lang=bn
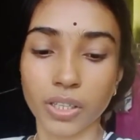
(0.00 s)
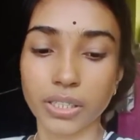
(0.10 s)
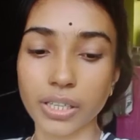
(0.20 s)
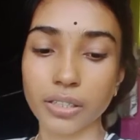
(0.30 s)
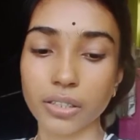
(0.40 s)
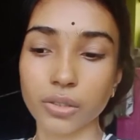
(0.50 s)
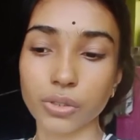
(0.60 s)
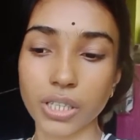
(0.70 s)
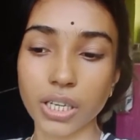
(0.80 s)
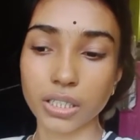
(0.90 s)
সেই
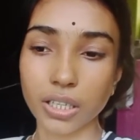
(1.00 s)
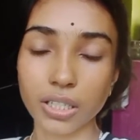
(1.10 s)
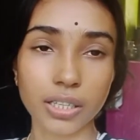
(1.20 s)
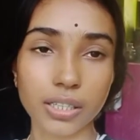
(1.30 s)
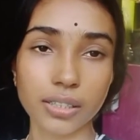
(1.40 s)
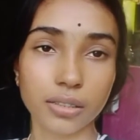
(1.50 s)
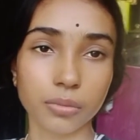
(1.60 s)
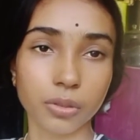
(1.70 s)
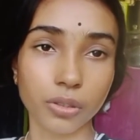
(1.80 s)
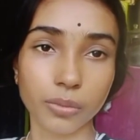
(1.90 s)
তুলসী গাছটা দেখলে না
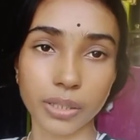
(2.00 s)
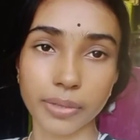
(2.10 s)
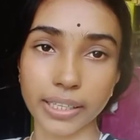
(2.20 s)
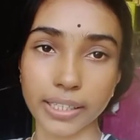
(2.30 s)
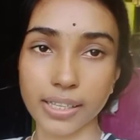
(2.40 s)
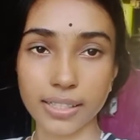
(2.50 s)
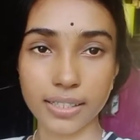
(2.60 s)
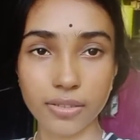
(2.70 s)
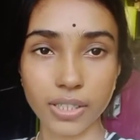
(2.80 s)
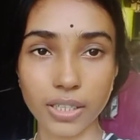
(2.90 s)
হনুমানে ভেঙে
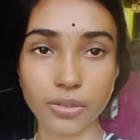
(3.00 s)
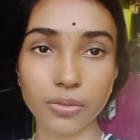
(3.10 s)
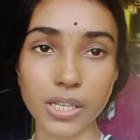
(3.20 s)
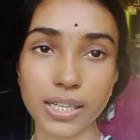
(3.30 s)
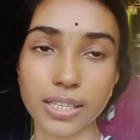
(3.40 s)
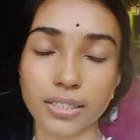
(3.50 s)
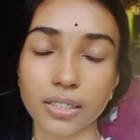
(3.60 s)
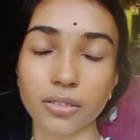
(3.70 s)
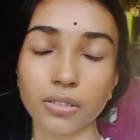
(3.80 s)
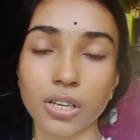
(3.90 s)
দিয়েছে ওটা শুকিয়ে গেছে তো